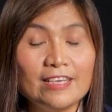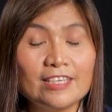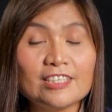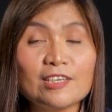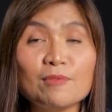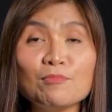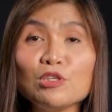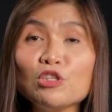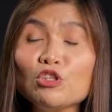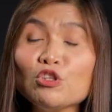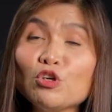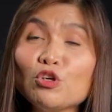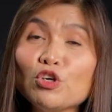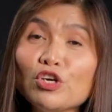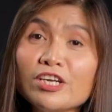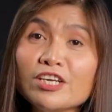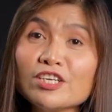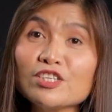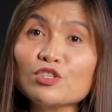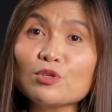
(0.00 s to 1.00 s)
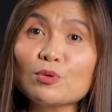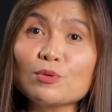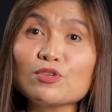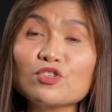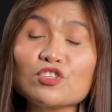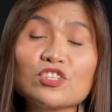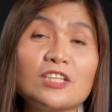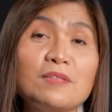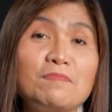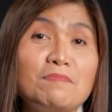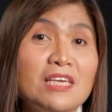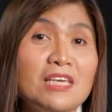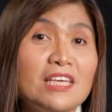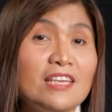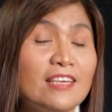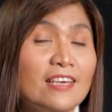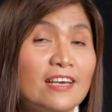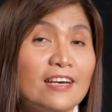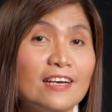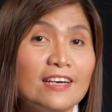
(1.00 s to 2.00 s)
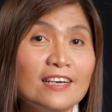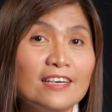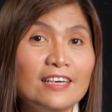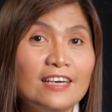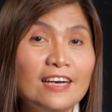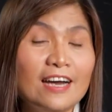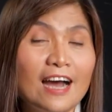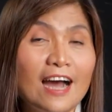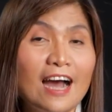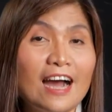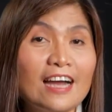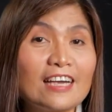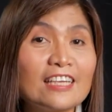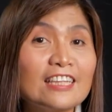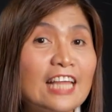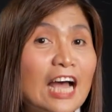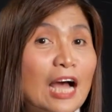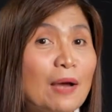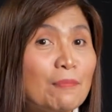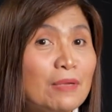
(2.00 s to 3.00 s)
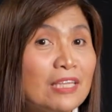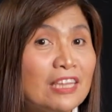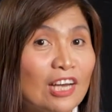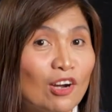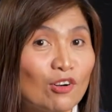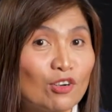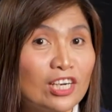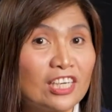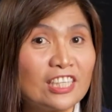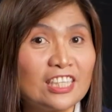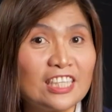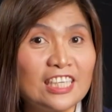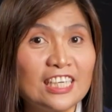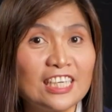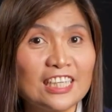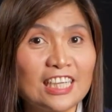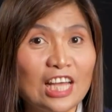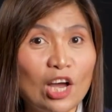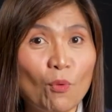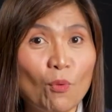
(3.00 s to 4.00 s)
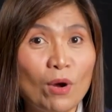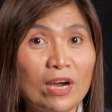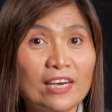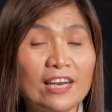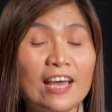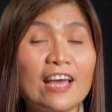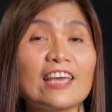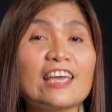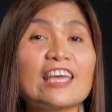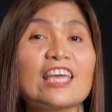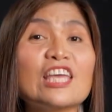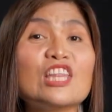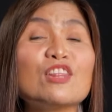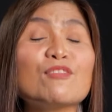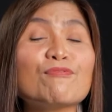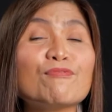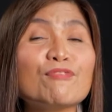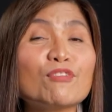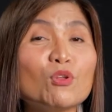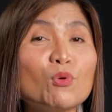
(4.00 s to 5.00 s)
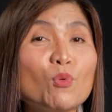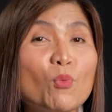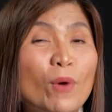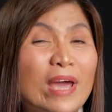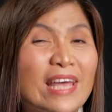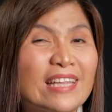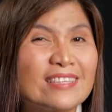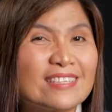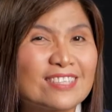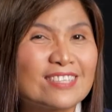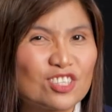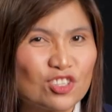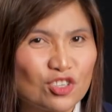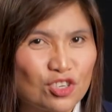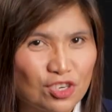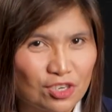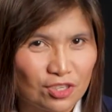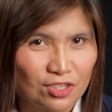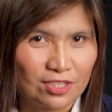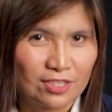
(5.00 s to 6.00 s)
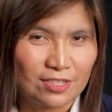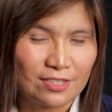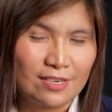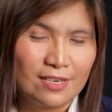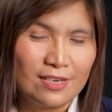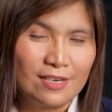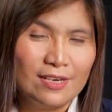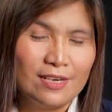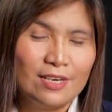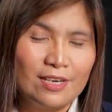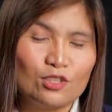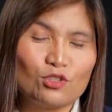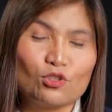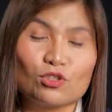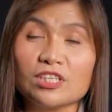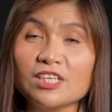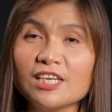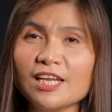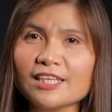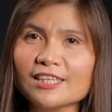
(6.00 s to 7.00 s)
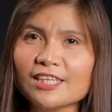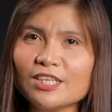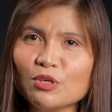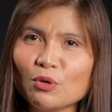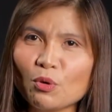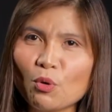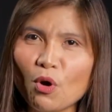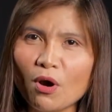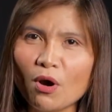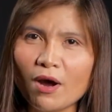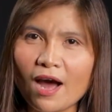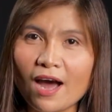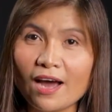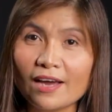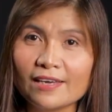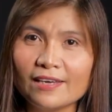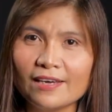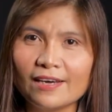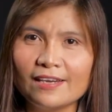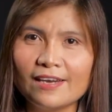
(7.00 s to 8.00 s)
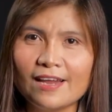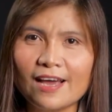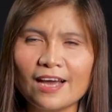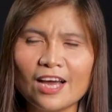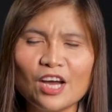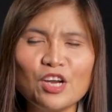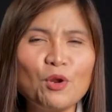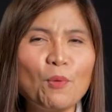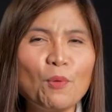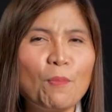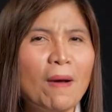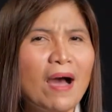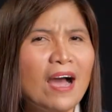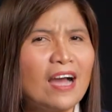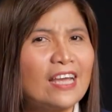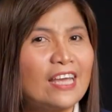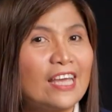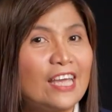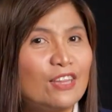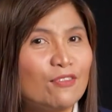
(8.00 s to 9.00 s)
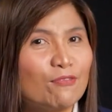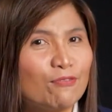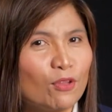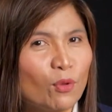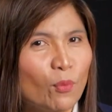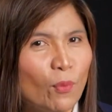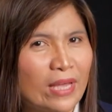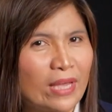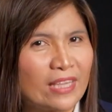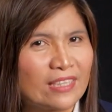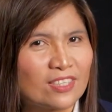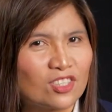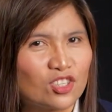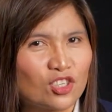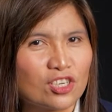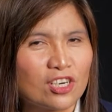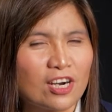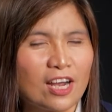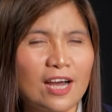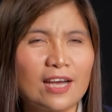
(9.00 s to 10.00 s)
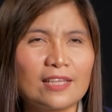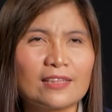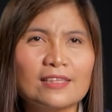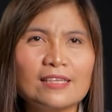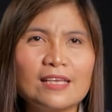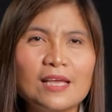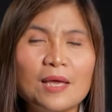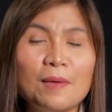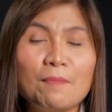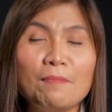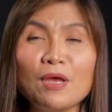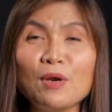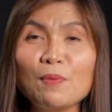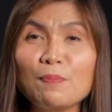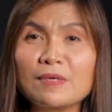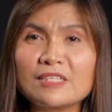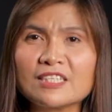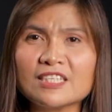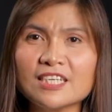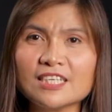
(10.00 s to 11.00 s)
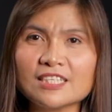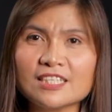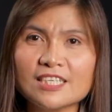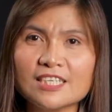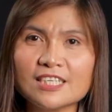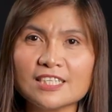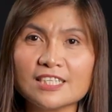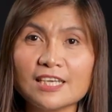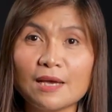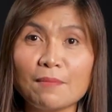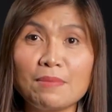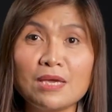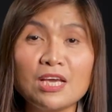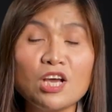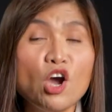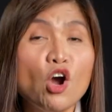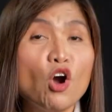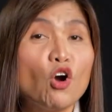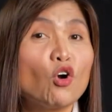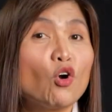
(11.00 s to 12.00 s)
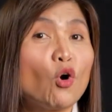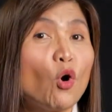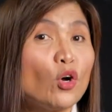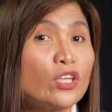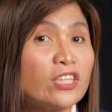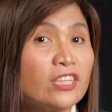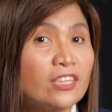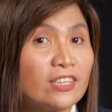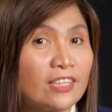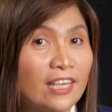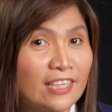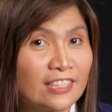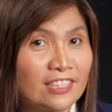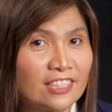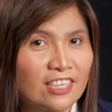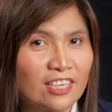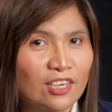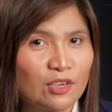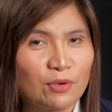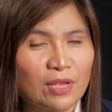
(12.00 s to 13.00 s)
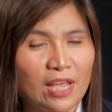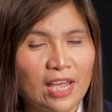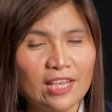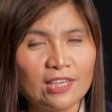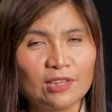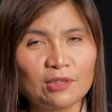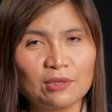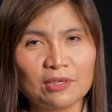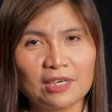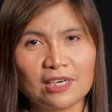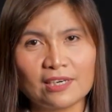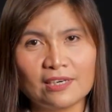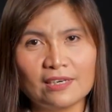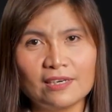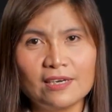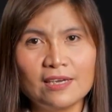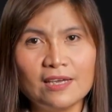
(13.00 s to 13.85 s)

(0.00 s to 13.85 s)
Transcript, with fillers: Sa mundo ng social media, ang dami daw ng tinatawag na influencers. So tinatanong ko ang aking anak, ano ba ang influencer at meron pa silang sinasabing content creator.